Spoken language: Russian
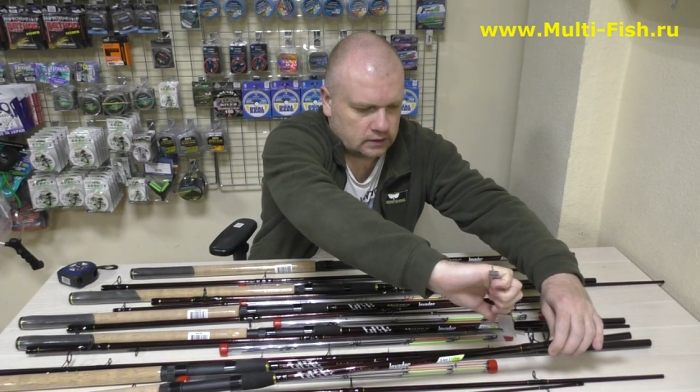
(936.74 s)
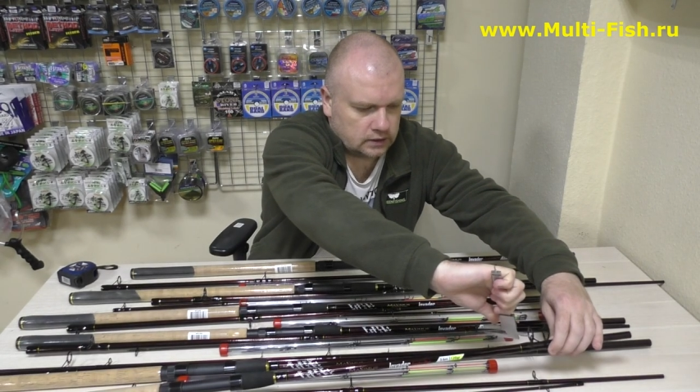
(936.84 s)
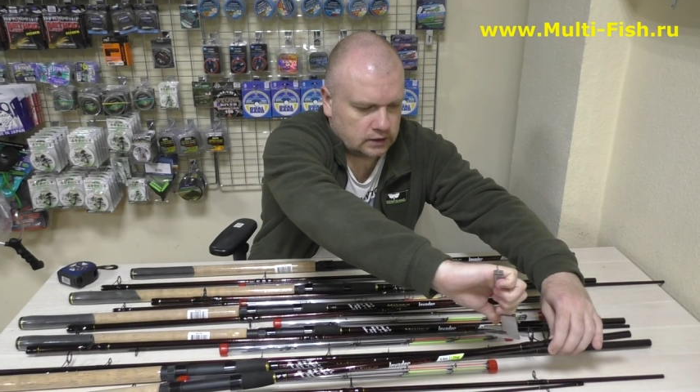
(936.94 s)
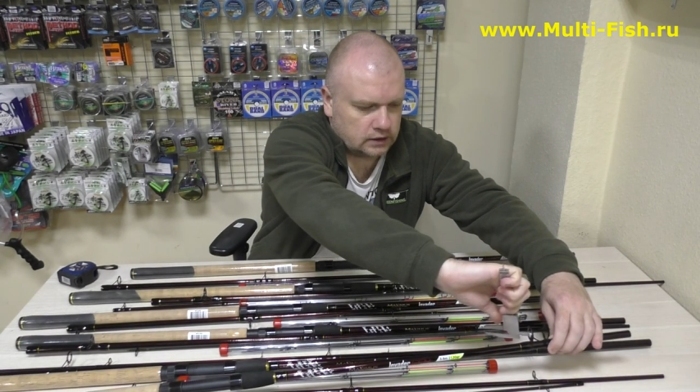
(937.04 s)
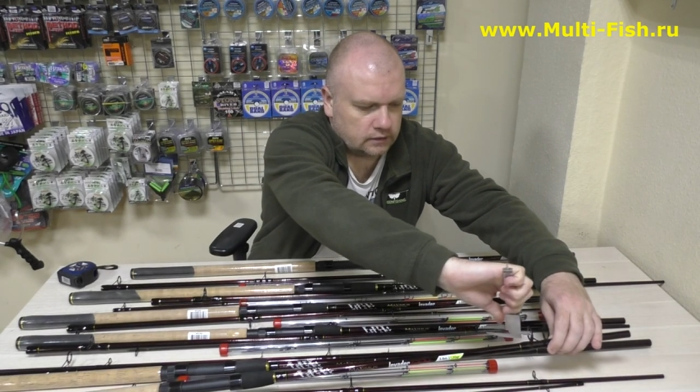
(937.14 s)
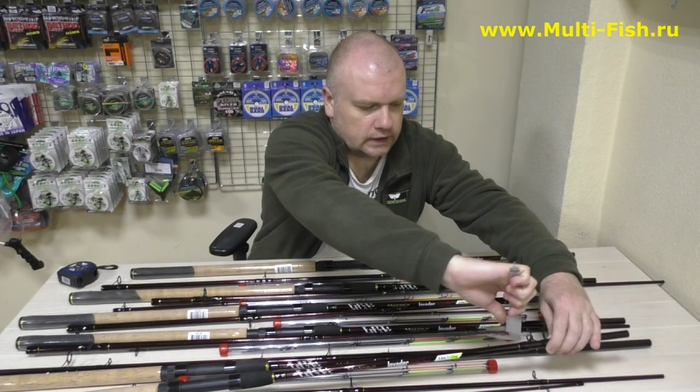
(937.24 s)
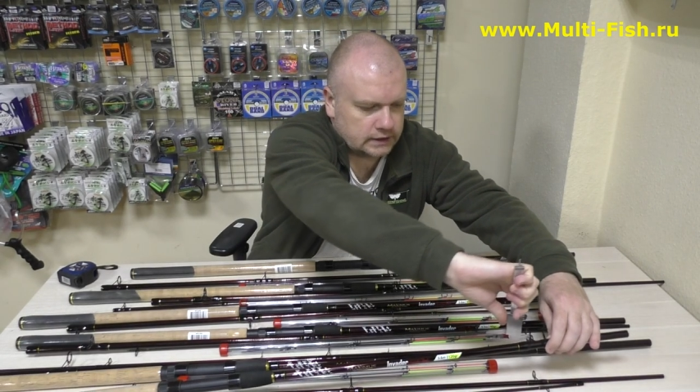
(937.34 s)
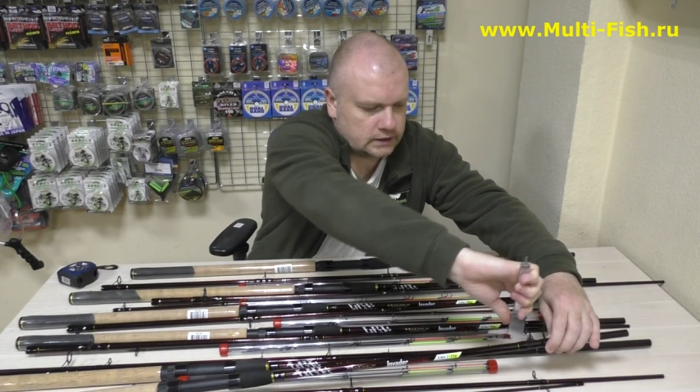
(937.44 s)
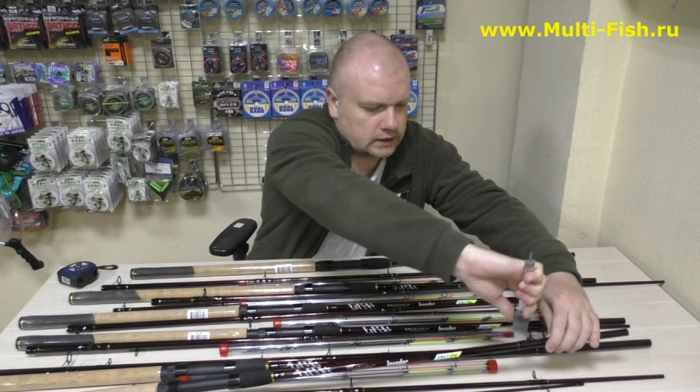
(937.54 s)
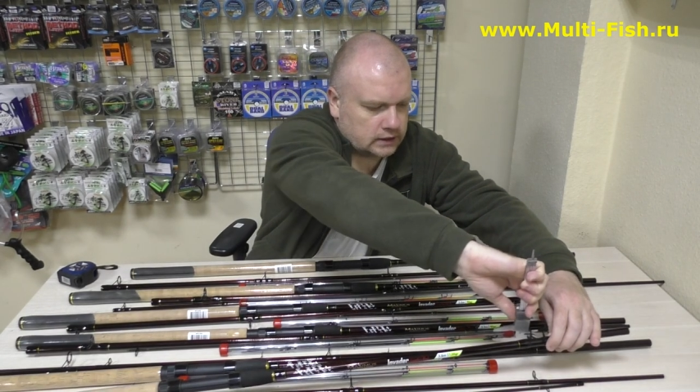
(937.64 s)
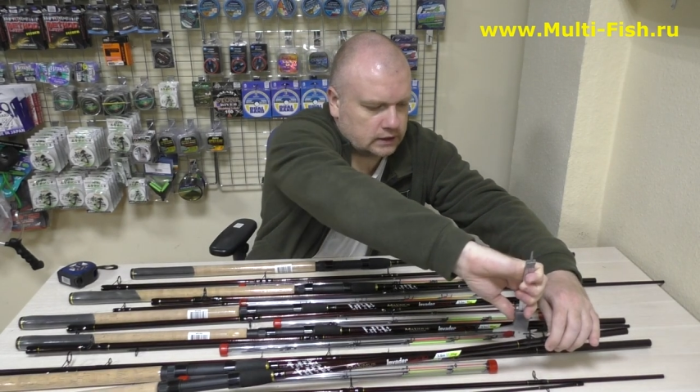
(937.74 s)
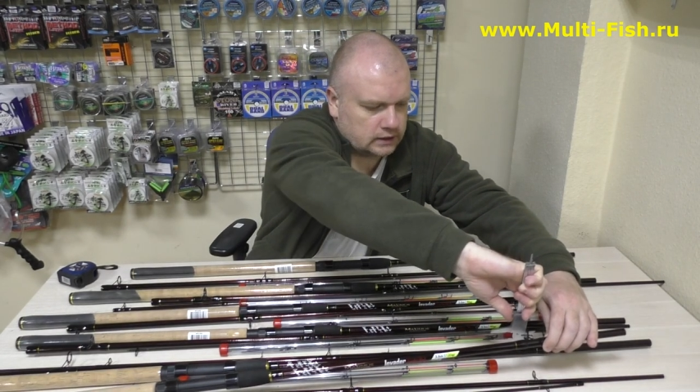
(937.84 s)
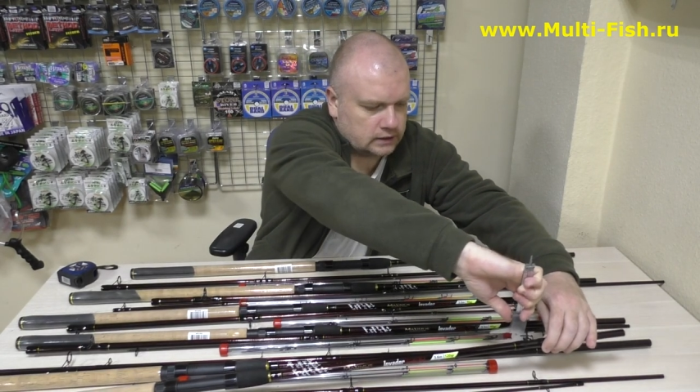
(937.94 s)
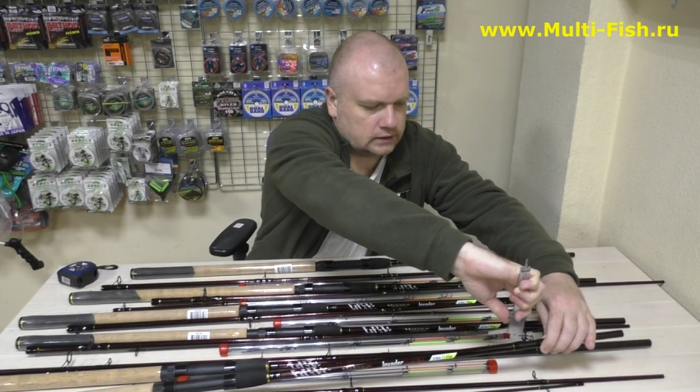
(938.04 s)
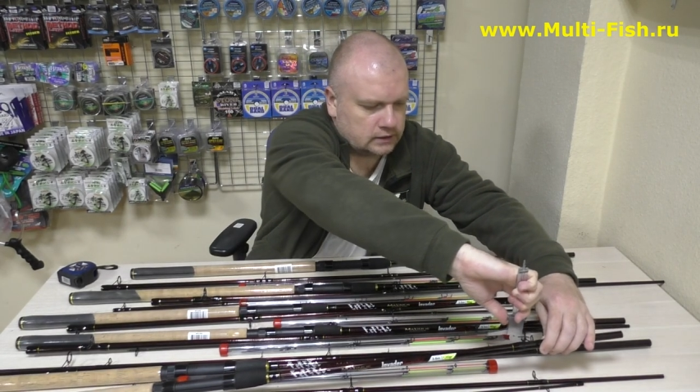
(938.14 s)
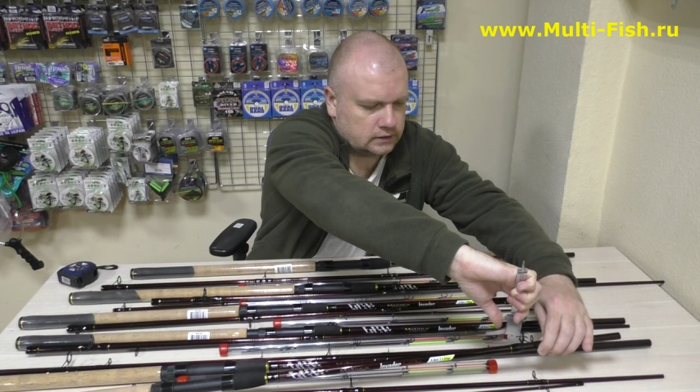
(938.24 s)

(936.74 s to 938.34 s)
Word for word: И 20